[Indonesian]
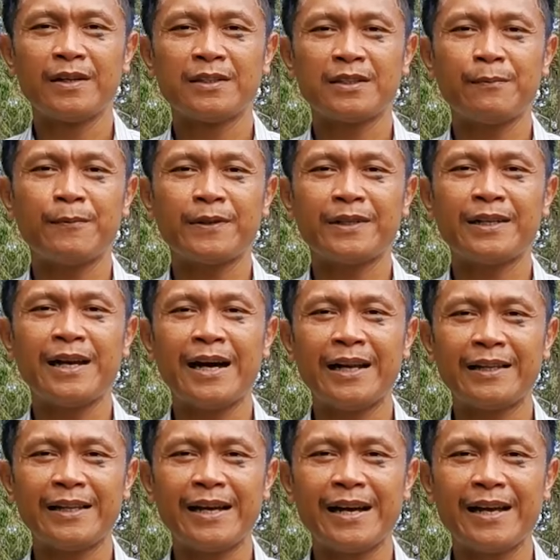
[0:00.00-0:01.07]
Seperti
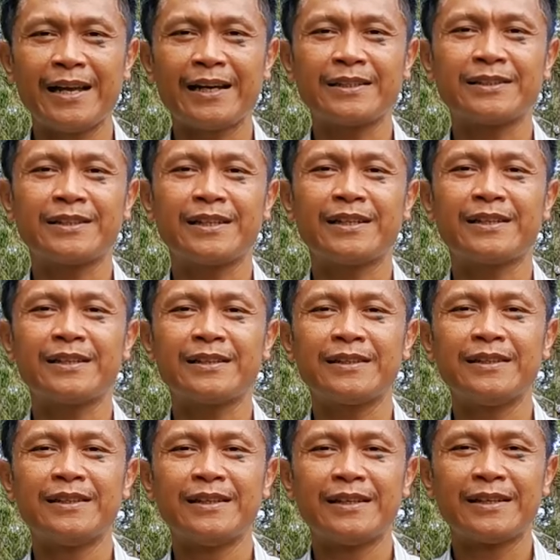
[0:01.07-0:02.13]
halnya yang sering
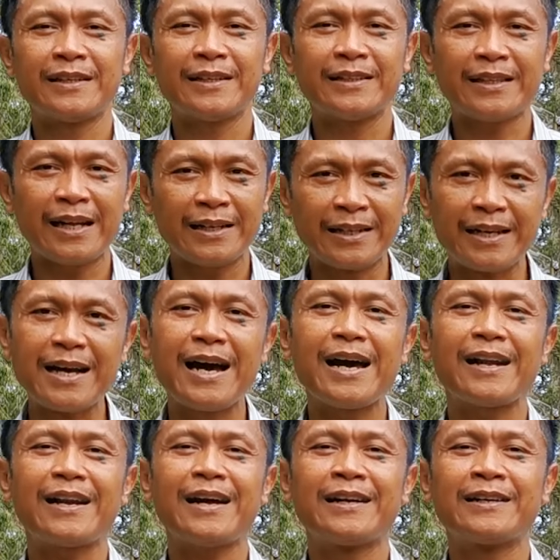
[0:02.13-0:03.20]
kita
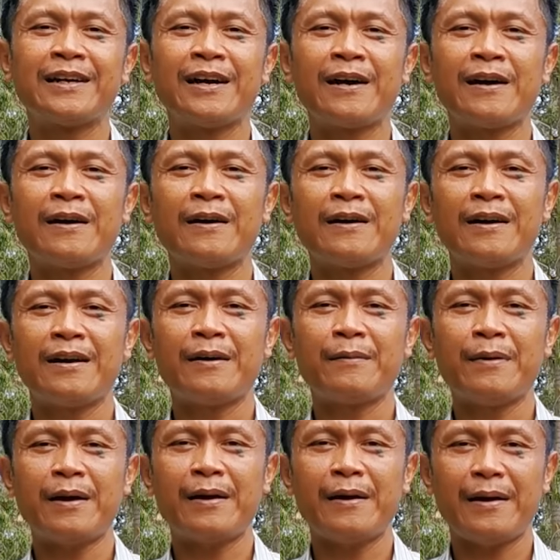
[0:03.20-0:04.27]
dengar ada
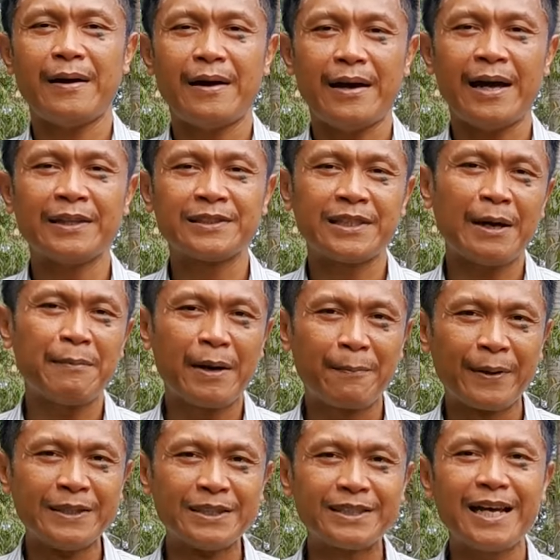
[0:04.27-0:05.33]
ancaman
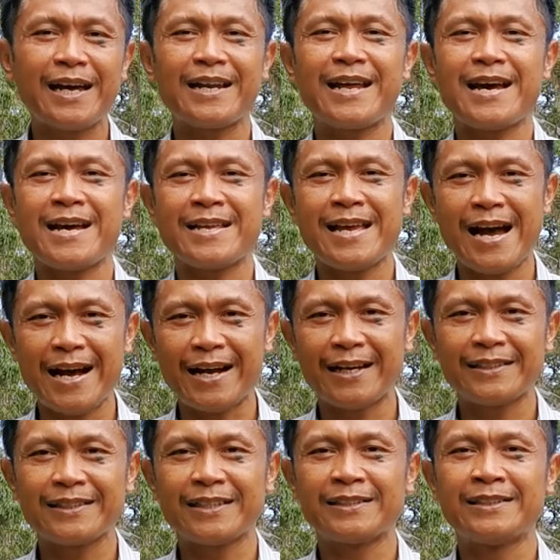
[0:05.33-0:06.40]
bencana yang
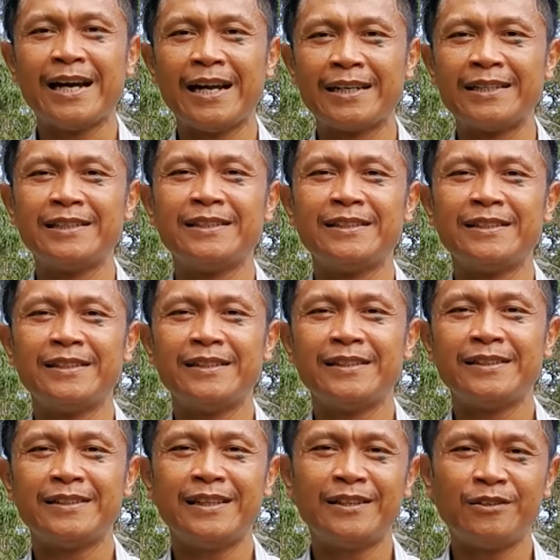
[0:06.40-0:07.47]
akan terjadi
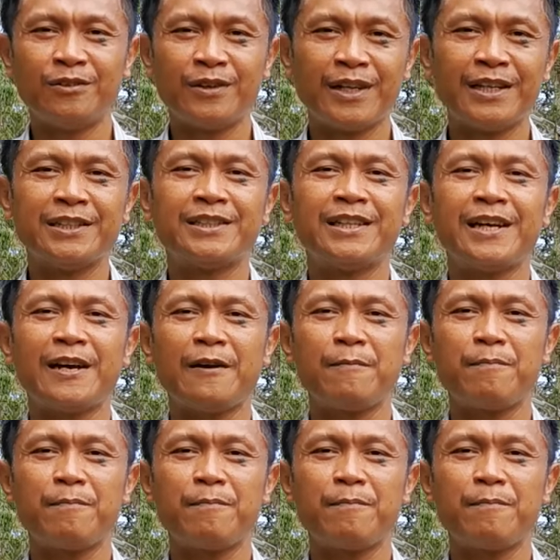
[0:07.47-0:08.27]
di Indonesia.